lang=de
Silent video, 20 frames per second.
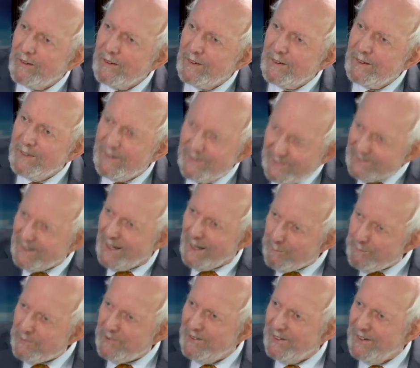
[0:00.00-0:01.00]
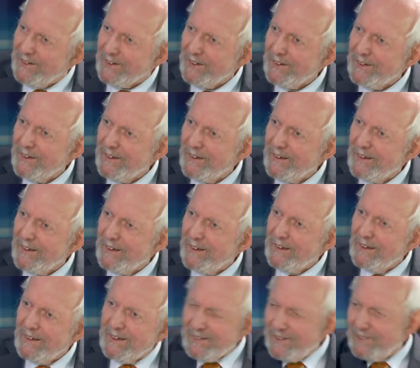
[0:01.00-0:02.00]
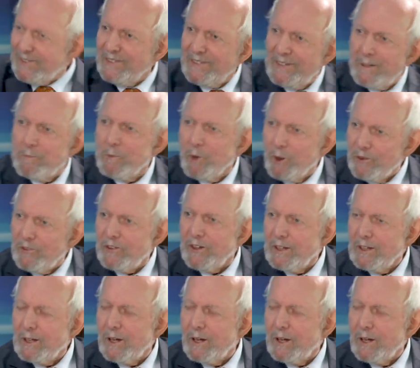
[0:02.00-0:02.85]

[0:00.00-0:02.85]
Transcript: Mhm. Es gab es nicht. Das ist im 19.